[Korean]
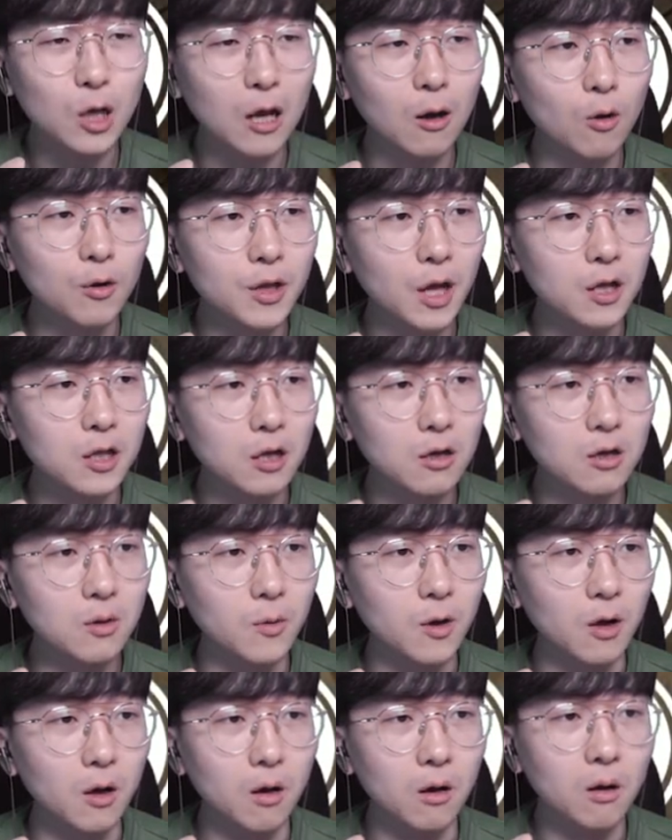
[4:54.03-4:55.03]
꺼내야 돼,
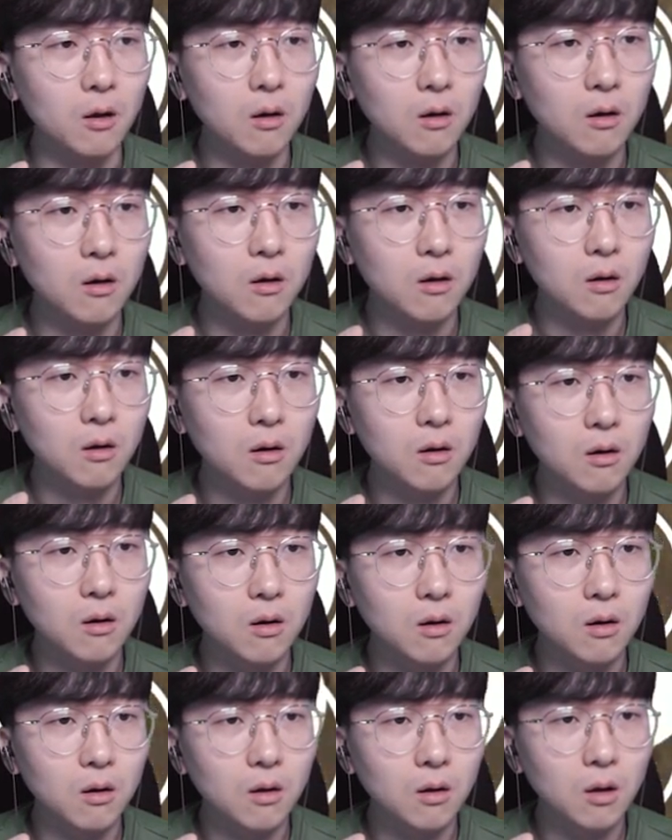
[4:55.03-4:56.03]
그러면?
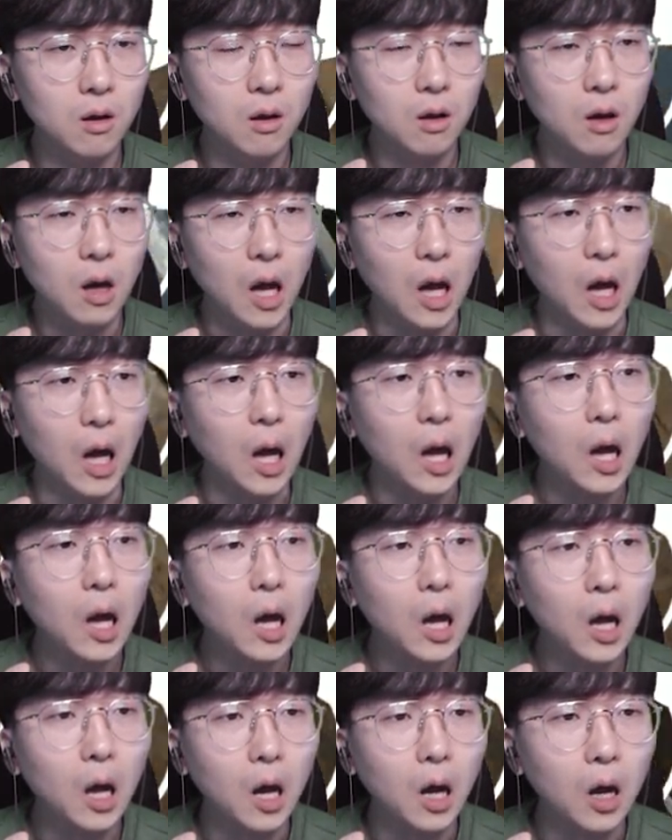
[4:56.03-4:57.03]

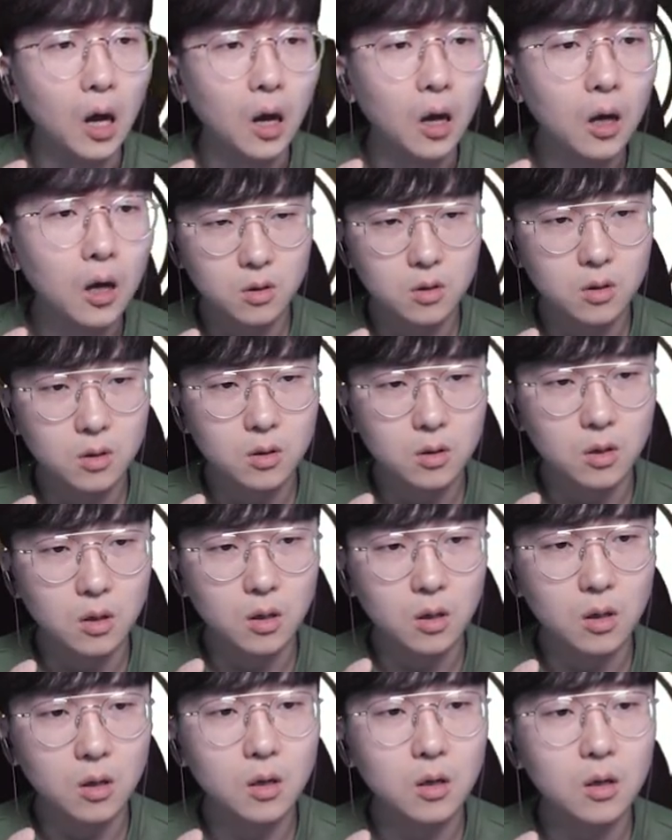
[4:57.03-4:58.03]
아.
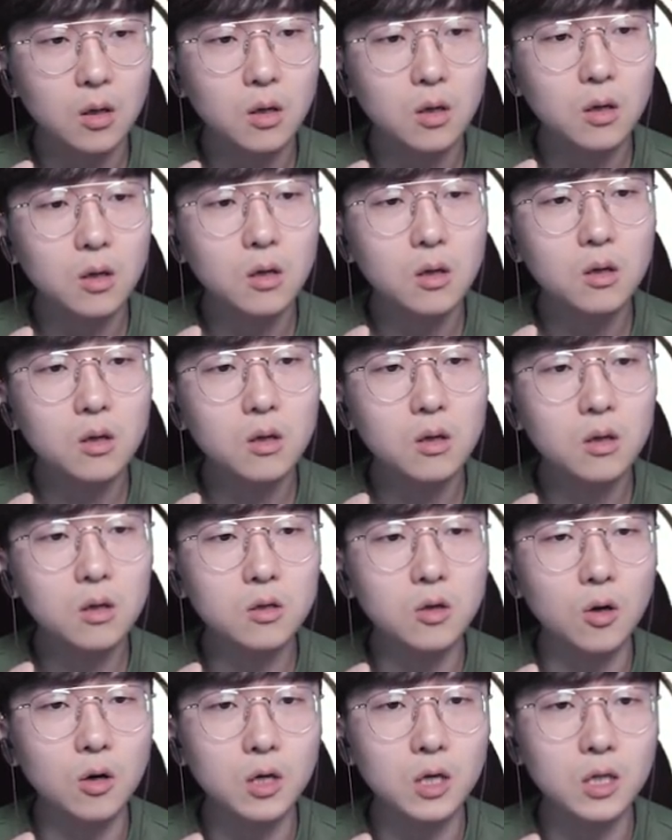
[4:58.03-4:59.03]
아.
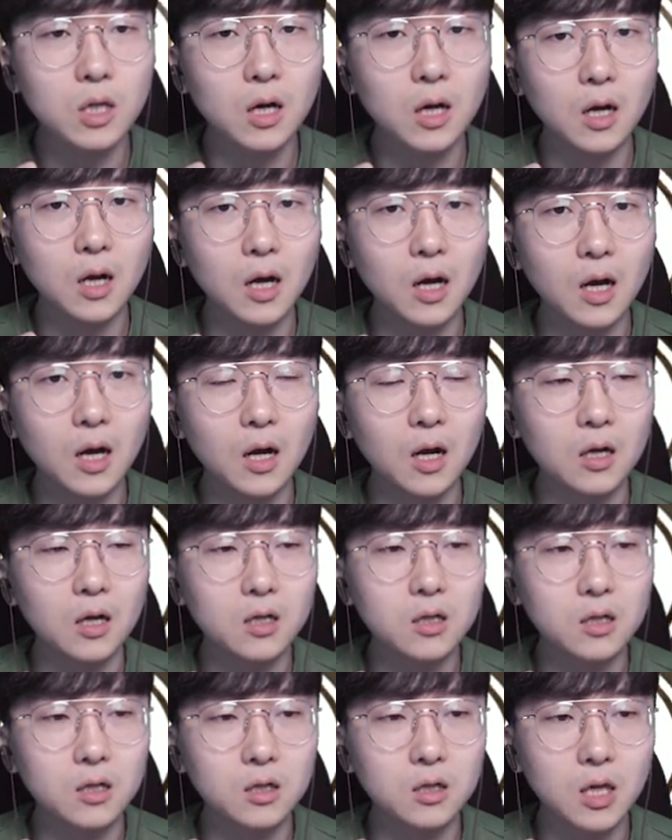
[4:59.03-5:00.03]
여기다가
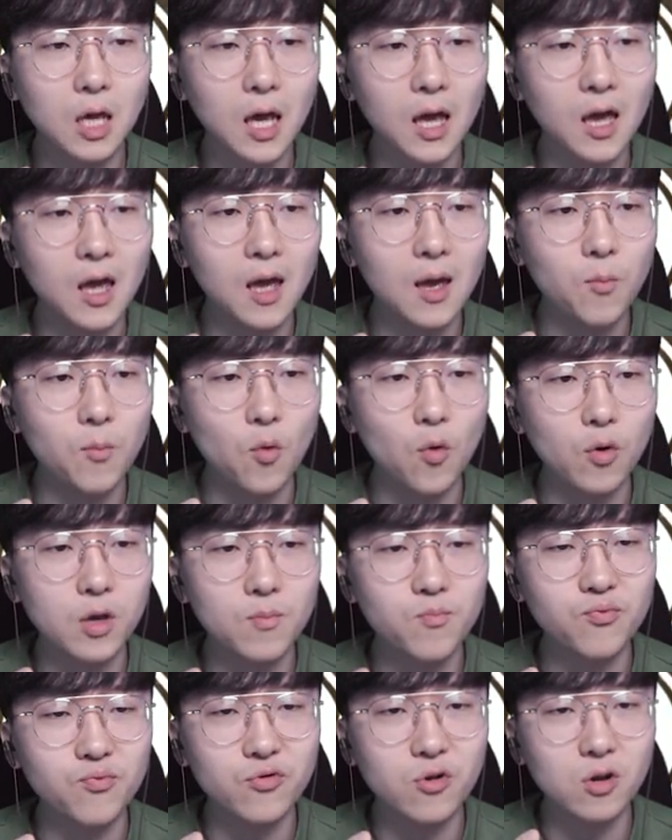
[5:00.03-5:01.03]
그 새
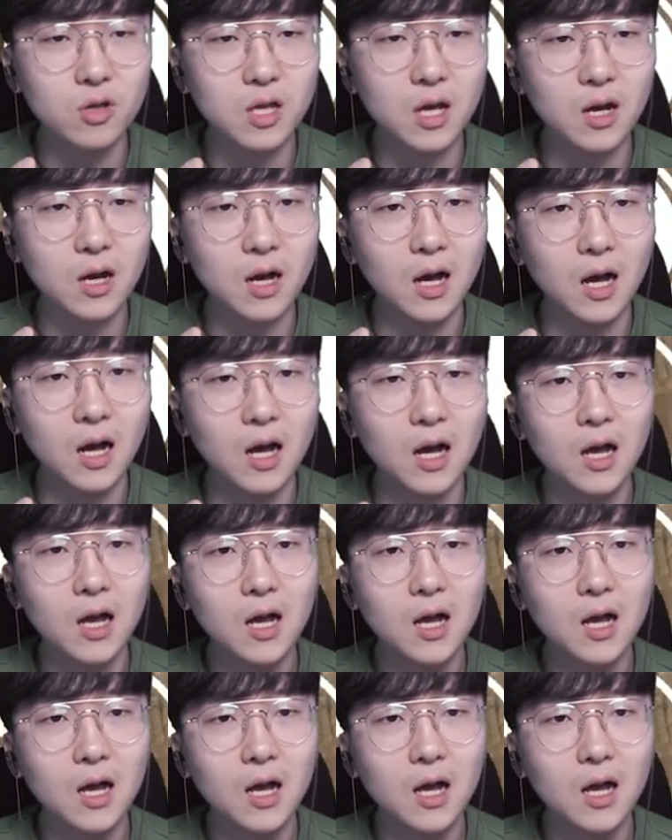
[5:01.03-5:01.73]
모이 뿌려다가